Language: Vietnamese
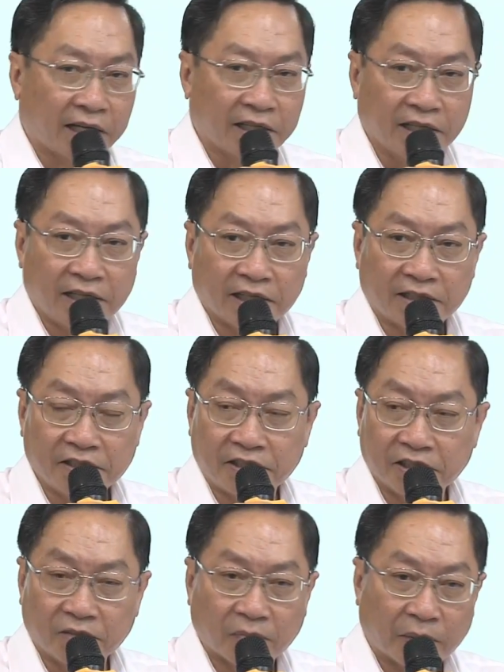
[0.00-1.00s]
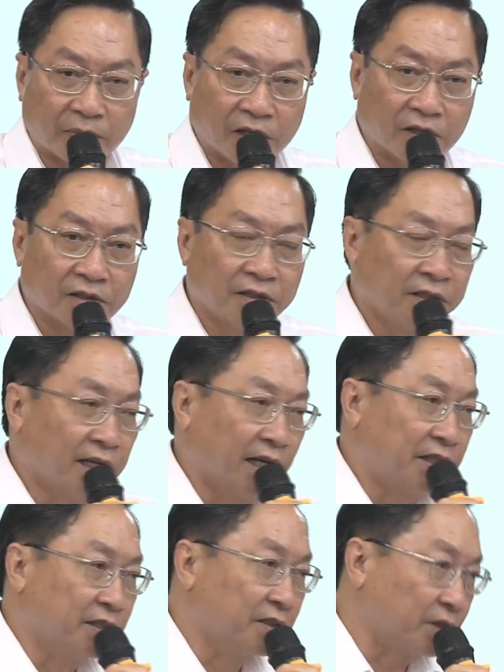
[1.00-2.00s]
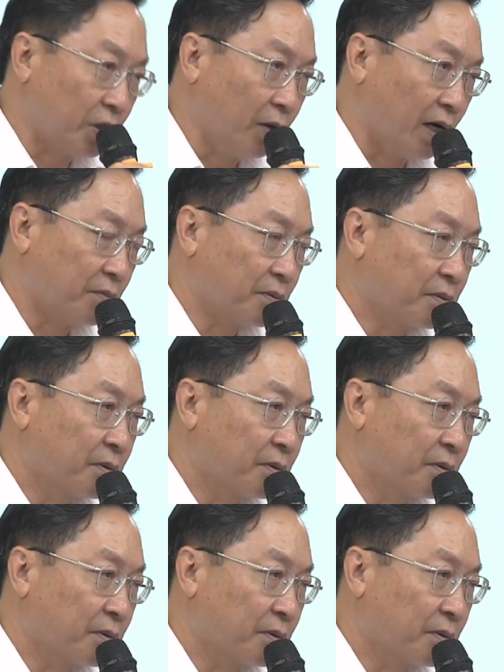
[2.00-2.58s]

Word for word: khẳng định là từ trường mầm non và trường tiểu học